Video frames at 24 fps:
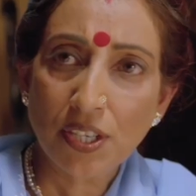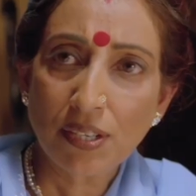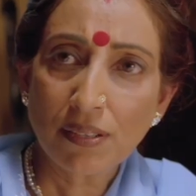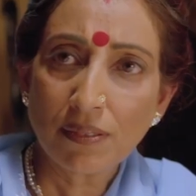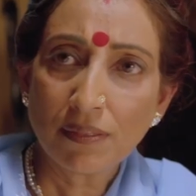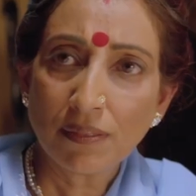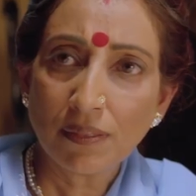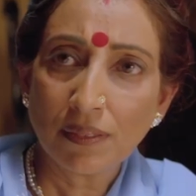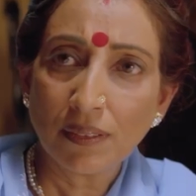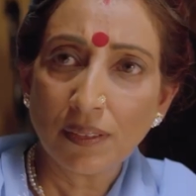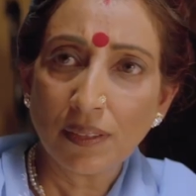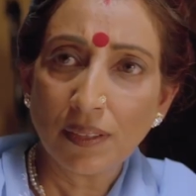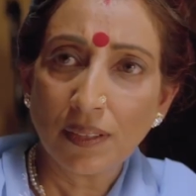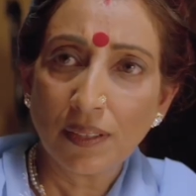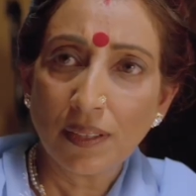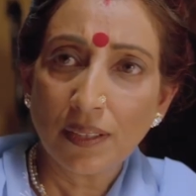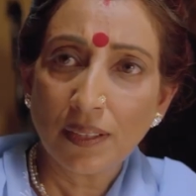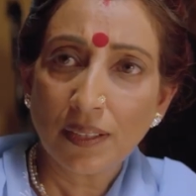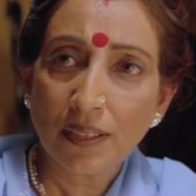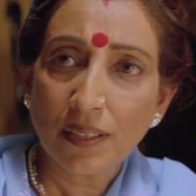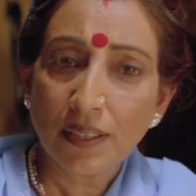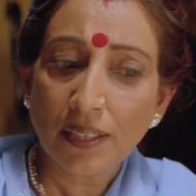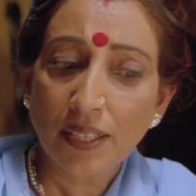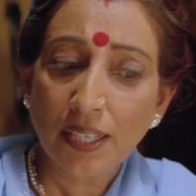अच्छा
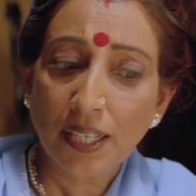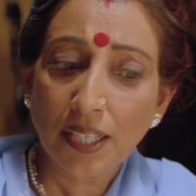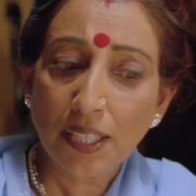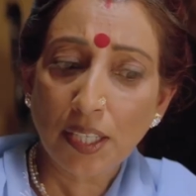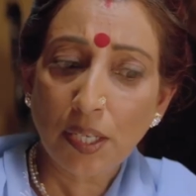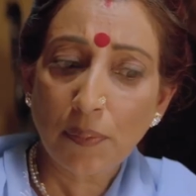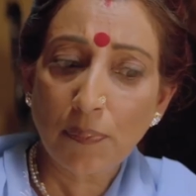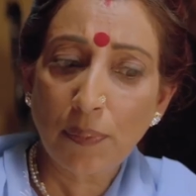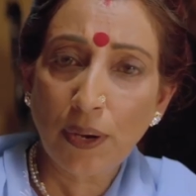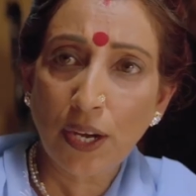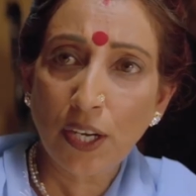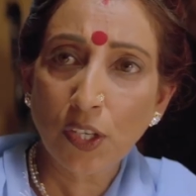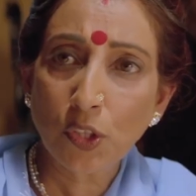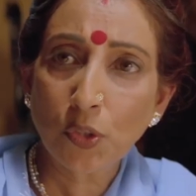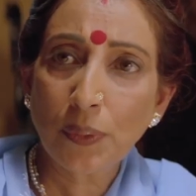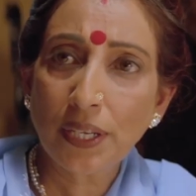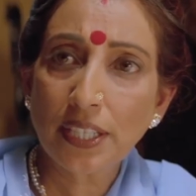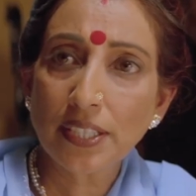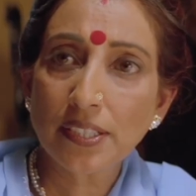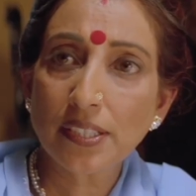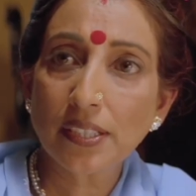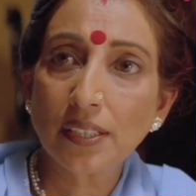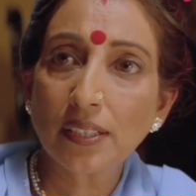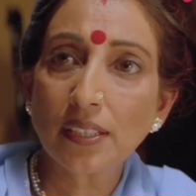घर के बाहर
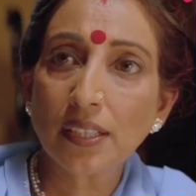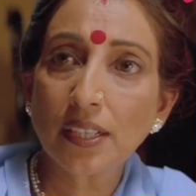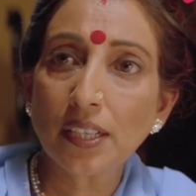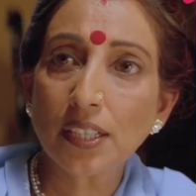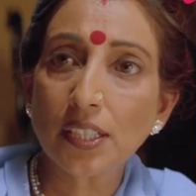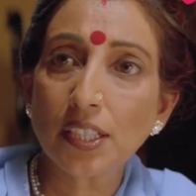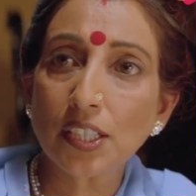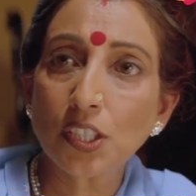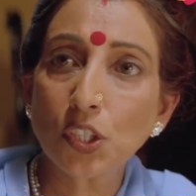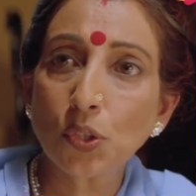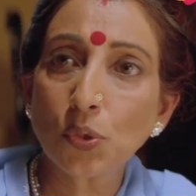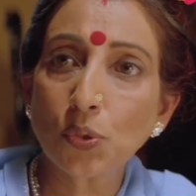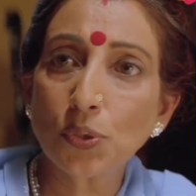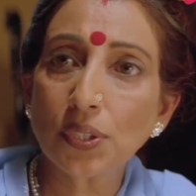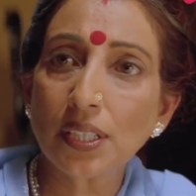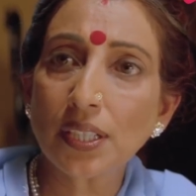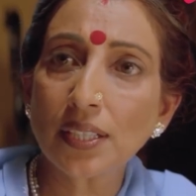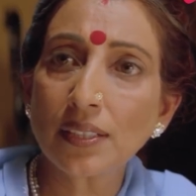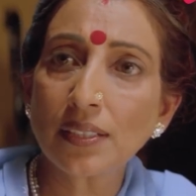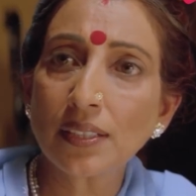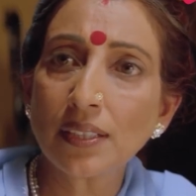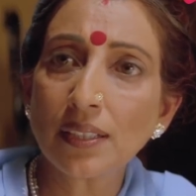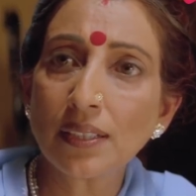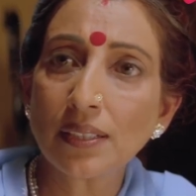तुम्हारी जितनी हरकतें
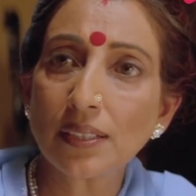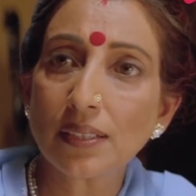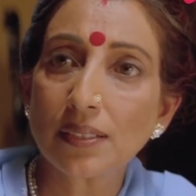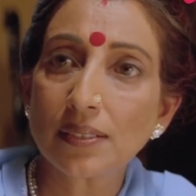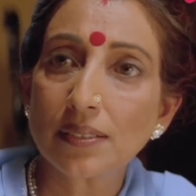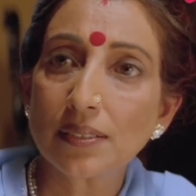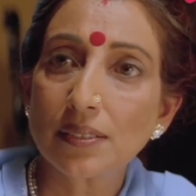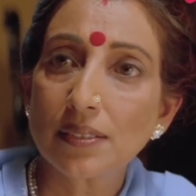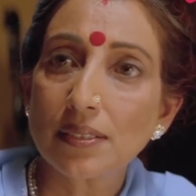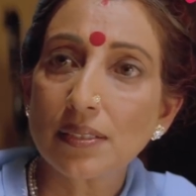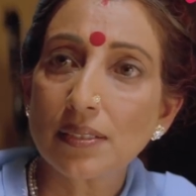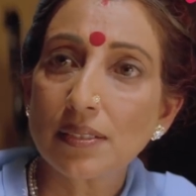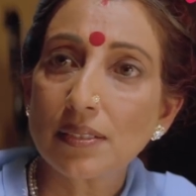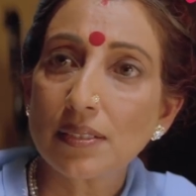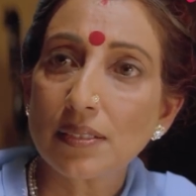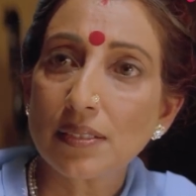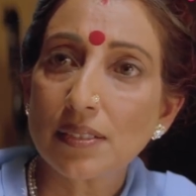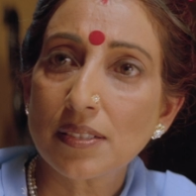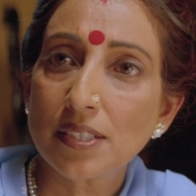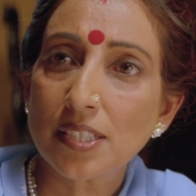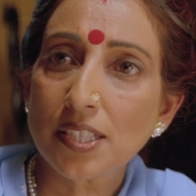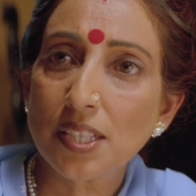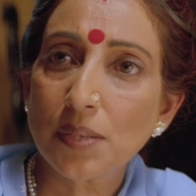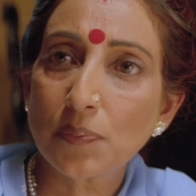होती रहती है ना
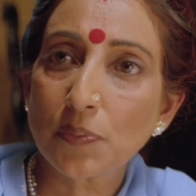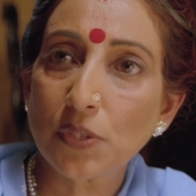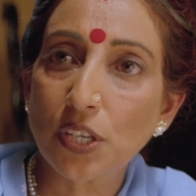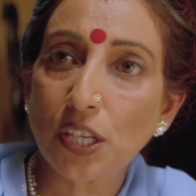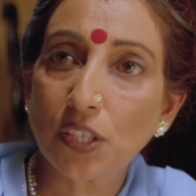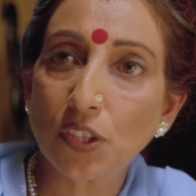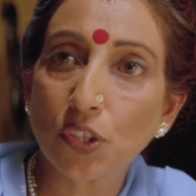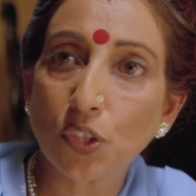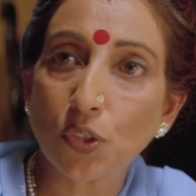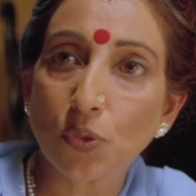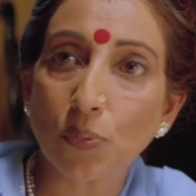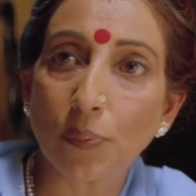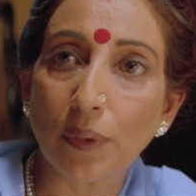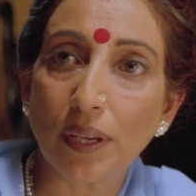सब जानती